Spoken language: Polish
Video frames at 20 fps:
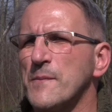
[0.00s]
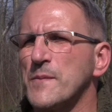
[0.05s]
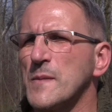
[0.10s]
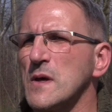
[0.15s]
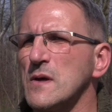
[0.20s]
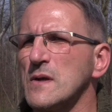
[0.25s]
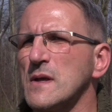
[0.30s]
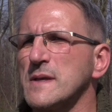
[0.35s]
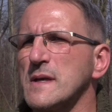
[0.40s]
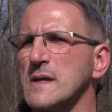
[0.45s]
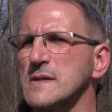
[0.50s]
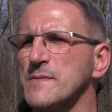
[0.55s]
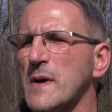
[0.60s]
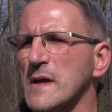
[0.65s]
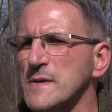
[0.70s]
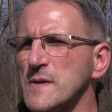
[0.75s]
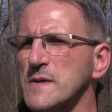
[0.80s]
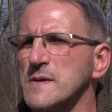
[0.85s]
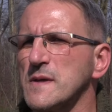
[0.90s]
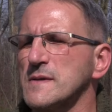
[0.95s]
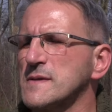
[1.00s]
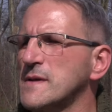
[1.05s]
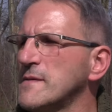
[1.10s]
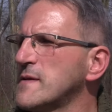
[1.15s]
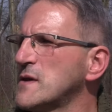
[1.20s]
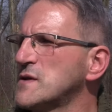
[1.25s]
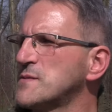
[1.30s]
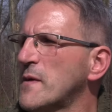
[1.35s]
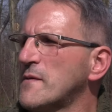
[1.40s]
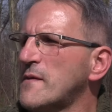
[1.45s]
No i one teraz bardzo
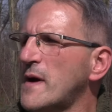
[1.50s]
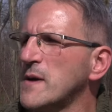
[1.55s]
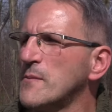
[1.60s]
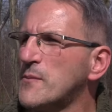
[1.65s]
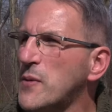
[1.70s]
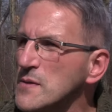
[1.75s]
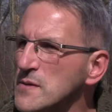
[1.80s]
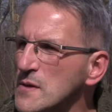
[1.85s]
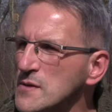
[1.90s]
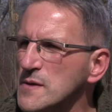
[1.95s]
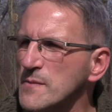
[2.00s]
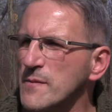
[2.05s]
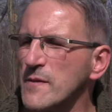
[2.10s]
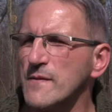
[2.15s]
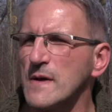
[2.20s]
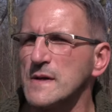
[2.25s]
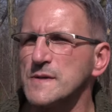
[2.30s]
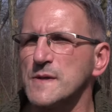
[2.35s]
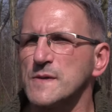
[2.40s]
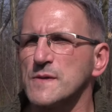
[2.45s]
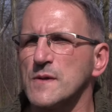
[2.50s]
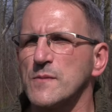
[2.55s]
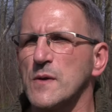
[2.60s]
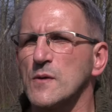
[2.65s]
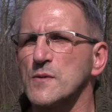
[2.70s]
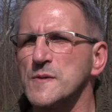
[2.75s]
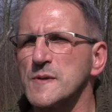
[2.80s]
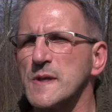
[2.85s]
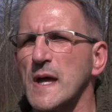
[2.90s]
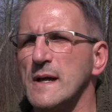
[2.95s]
intensywnie śpiewają po to, żeby właśnie
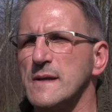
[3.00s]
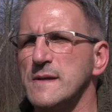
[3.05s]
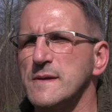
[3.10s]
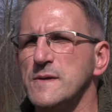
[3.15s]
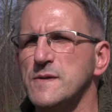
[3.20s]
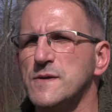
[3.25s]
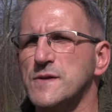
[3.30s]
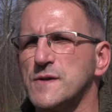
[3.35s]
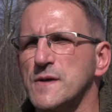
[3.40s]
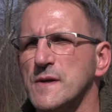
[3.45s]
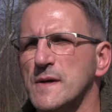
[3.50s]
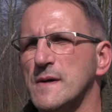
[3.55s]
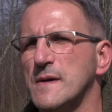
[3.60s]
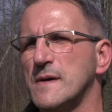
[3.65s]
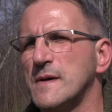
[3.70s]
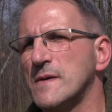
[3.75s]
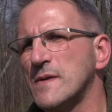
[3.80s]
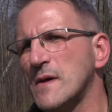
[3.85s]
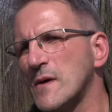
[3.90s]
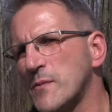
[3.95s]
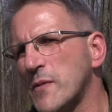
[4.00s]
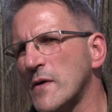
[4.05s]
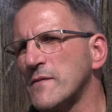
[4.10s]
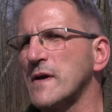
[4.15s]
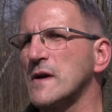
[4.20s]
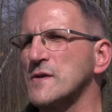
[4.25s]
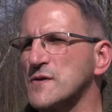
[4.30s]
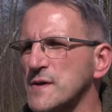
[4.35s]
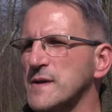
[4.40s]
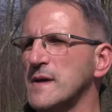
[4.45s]
sobie ustalić e, no,
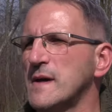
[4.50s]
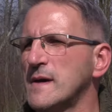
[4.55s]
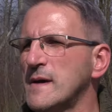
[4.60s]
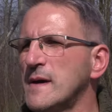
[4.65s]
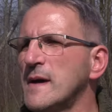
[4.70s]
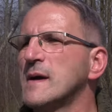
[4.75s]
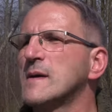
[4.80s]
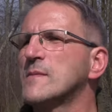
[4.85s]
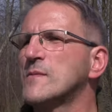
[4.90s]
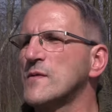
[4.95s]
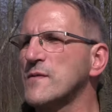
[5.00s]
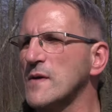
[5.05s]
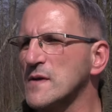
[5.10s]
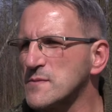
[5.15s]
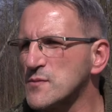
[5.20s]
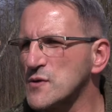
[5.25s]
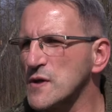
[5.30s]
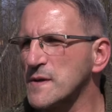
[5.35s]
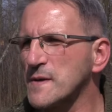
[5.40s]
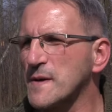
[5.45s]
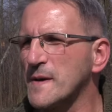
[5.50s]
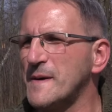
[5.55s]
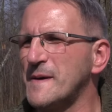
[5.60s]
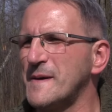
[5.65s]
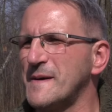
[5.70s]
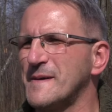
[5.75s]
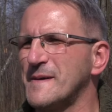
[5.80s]
powierzchnię, mówiąc brzydko,